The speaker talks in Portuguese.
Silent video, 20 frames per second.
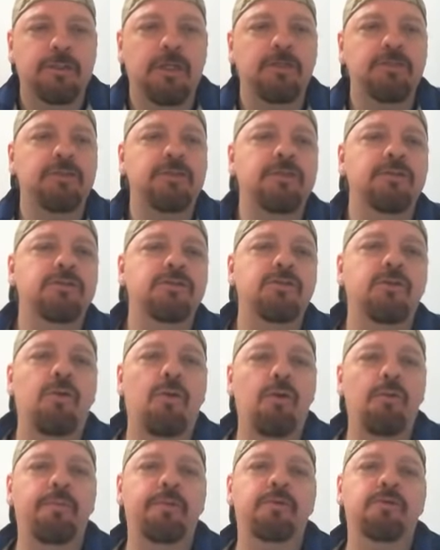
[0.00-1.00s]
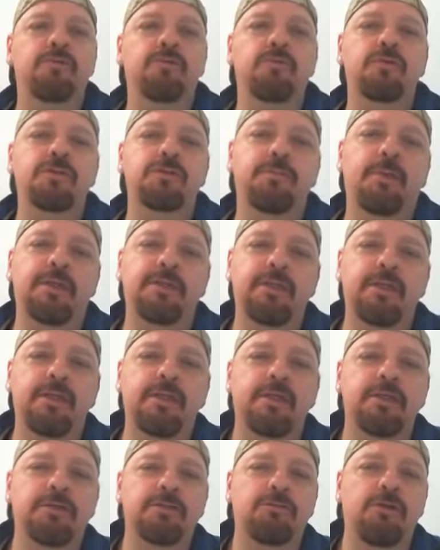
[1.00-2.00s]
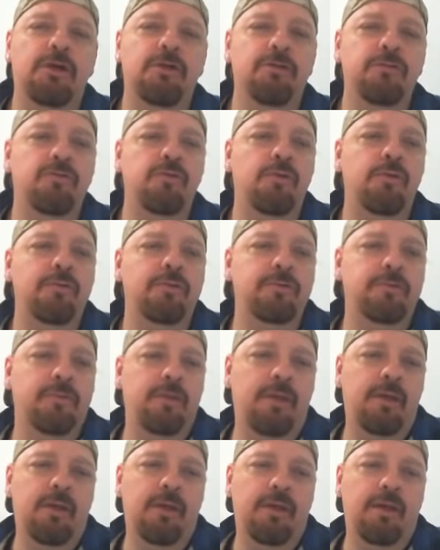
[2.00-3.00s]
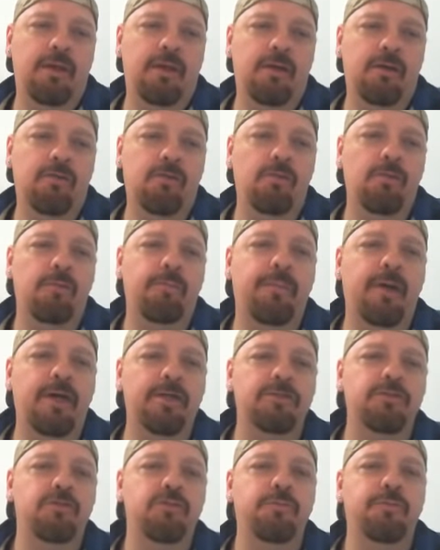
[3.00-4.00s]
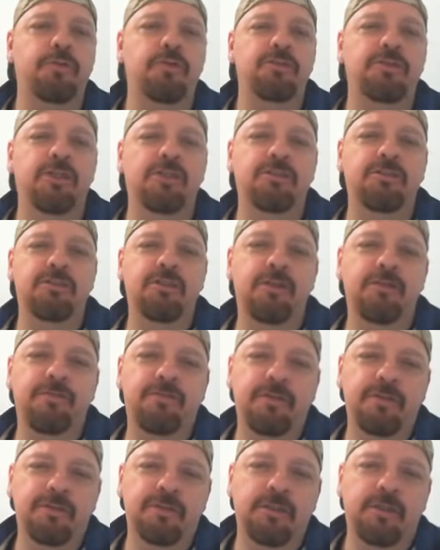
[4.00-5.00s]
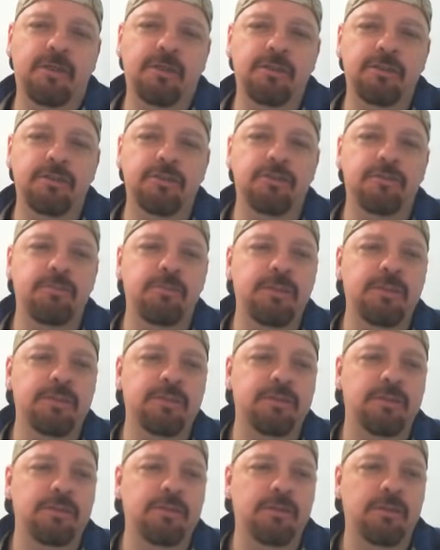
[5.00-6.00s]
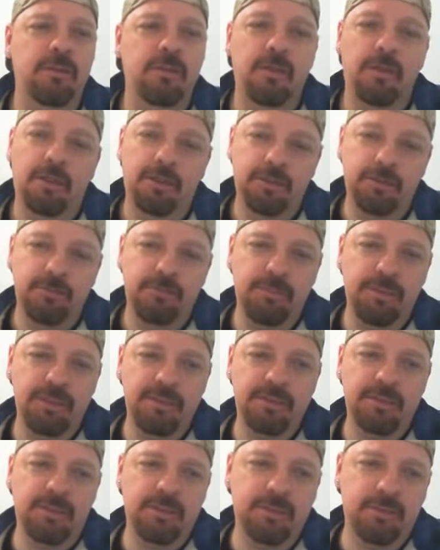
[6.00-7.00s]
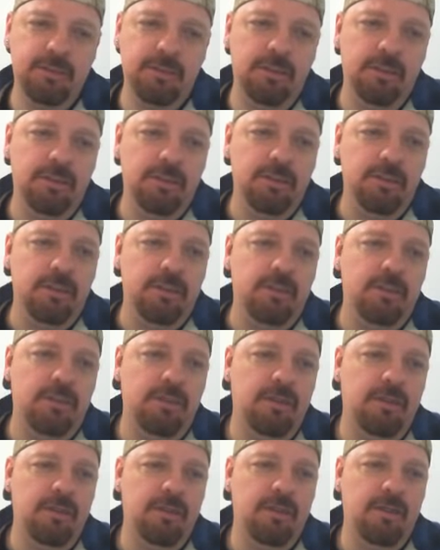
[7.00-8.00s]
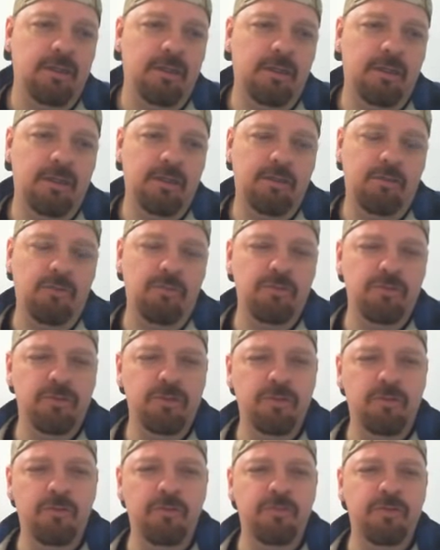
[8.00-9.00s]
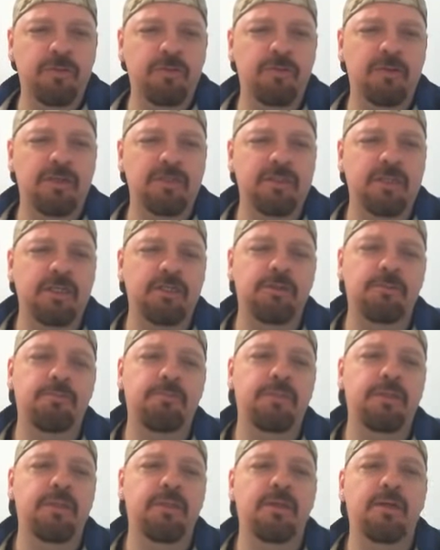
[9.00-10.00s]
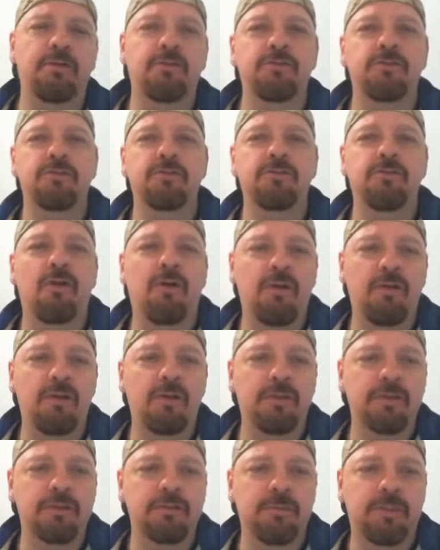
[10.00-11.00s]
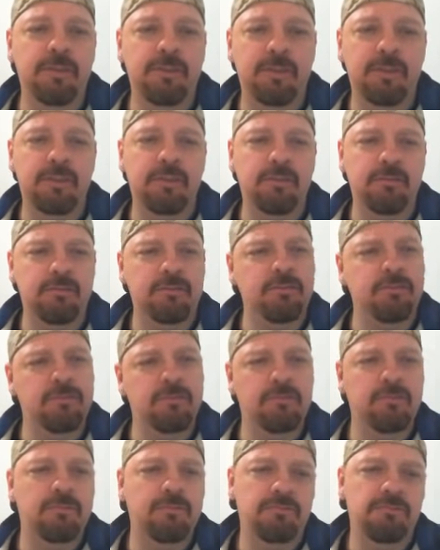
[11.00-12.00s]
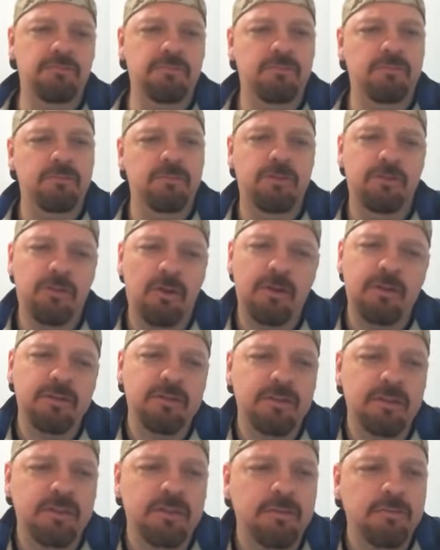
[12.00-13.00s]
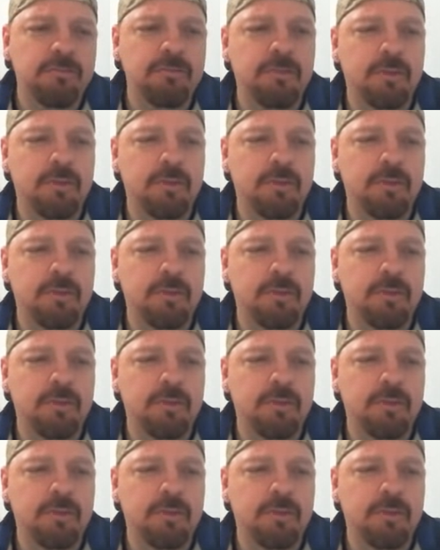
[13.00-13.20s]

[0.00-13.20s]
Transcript: Estados Unidos compra duas baterias do Iron Dome é, como parte do projeto de defesa antimísseis, antimísseis é, um de 1,7 bilhão de dólares. Mas aí, de dólares seria?